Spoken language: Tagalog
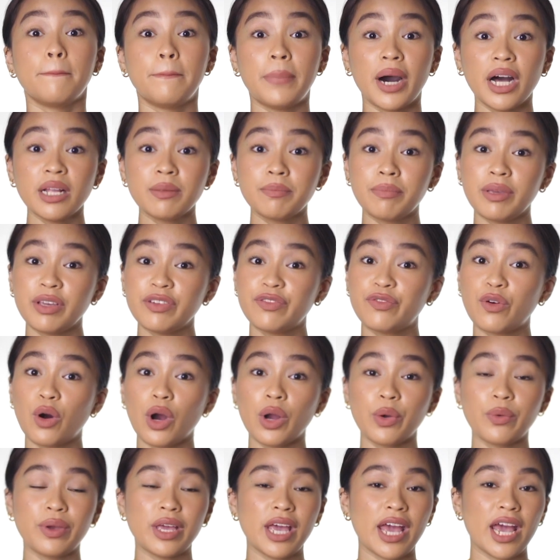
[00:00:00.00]
But
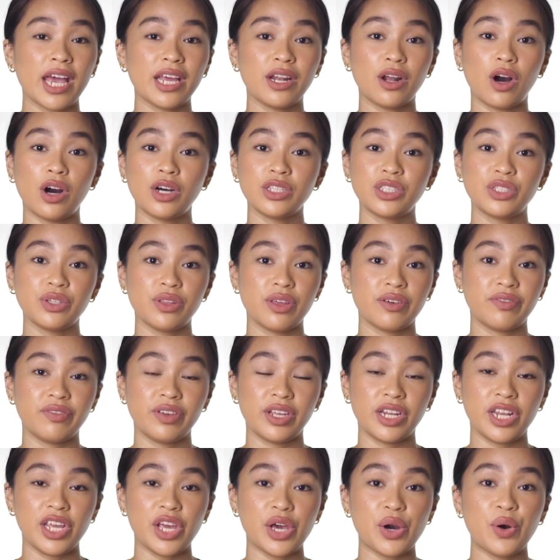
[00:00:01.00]
before we head on to the
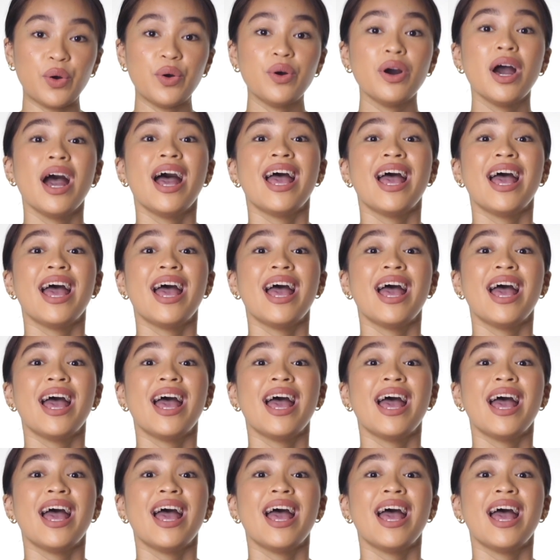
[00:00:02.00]
video,